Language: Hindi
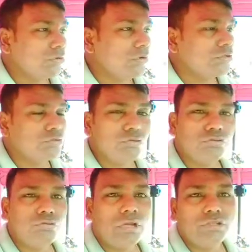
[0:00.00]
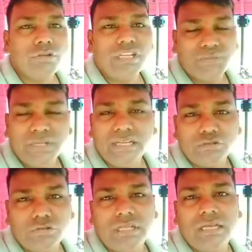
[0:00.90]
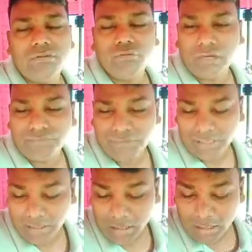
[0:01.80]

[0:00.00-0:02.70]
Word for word: क्योंकि शुरू शुरू का जो एक्सपीरियंस होता है वो काफ़ी